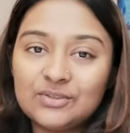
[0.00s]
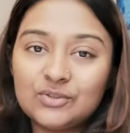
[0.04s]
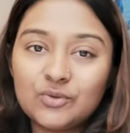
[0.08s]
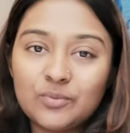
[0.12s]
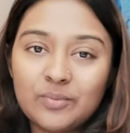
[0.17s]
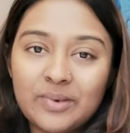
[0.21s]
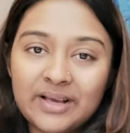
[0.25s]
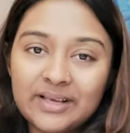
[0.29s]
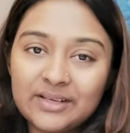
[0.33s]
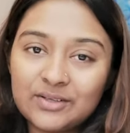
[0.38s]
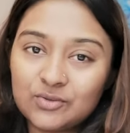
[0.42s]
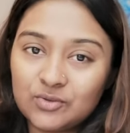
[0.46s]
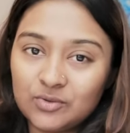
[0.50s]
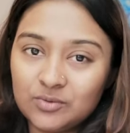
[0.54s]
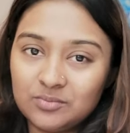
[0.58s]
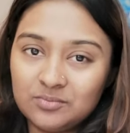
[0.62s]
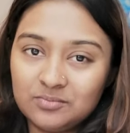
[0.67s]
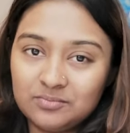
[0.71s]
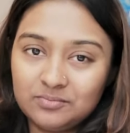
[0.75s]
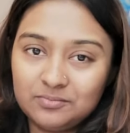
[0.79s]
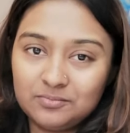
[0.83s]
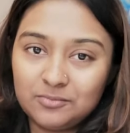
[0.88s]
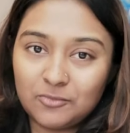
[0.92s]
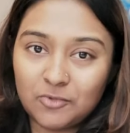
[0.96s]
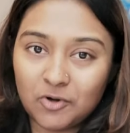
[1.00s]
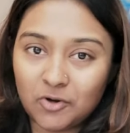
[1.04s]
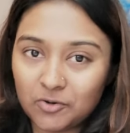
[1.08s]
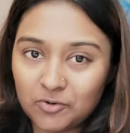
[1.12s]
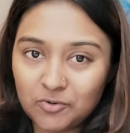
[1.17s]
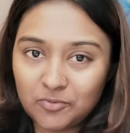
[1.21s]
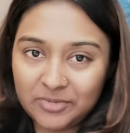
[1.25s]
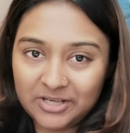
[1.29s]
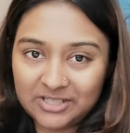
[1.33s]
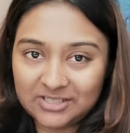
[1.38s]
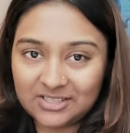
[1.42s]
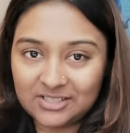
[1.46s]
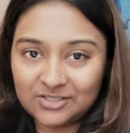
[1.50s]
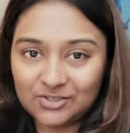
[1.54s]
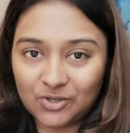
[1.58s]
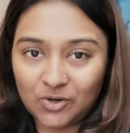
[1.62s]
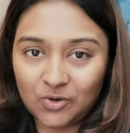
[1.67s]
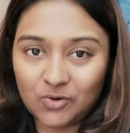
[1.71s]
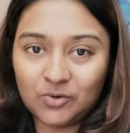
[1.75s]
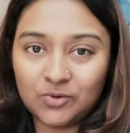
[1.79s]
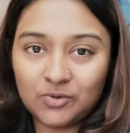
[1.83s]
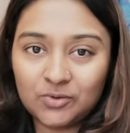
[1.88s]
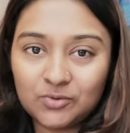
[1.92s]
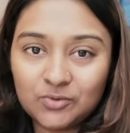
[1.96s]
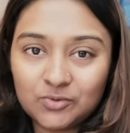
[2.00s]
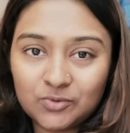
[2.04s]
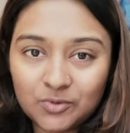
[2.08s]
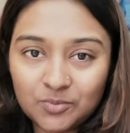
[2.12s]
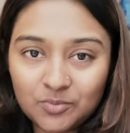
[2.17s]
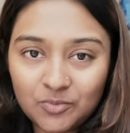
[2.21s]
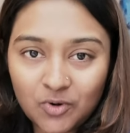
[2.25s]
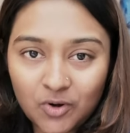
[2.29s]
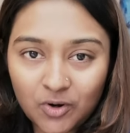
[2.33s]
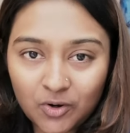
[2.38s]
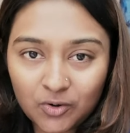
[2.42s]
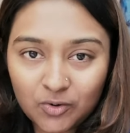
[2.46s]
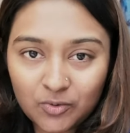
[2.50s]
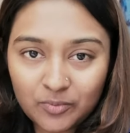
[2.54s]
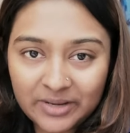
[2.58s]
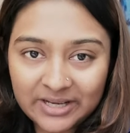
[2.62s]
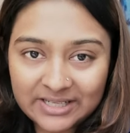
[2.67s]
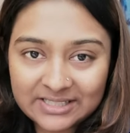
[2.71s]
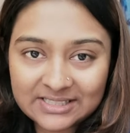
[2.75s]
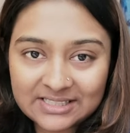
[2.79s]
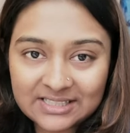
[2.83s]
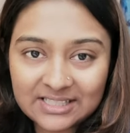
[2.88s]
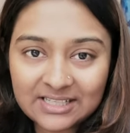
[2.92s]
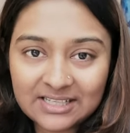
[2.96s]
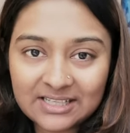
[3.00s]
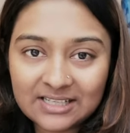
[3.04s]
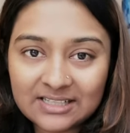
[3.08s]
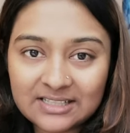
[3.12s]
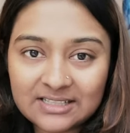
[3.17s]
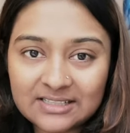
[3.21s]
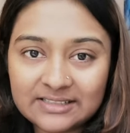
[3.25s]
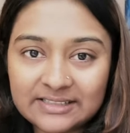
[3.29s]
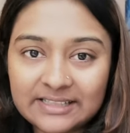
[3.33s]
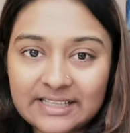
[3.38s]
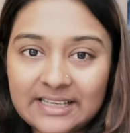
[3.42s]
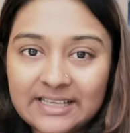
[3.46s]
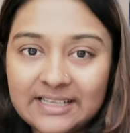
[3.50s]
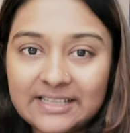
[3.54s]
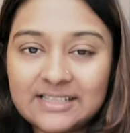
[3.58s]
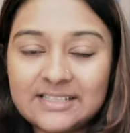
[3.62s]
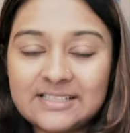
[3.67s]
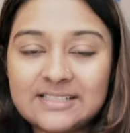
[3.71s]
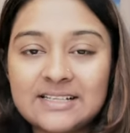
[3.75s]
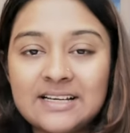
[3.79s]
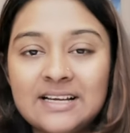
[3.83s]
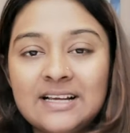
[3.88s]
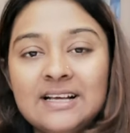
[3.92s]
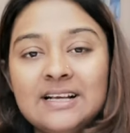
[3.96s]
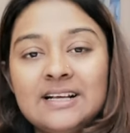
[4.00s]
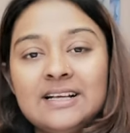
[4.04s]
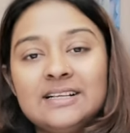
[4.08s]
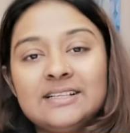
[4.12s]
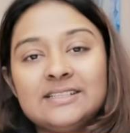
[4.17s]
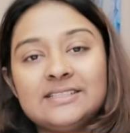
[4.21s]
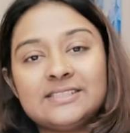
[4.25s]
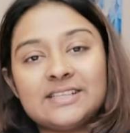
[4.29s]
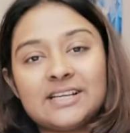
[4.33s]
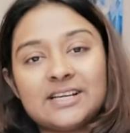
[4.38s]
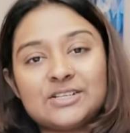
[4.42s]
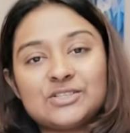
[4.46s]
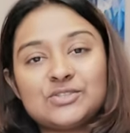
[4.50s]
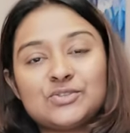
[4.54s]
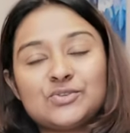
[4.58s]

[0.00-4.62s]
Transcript: দুবাই খুব গরম একটা শহর খুব গরম একটা দেশ যার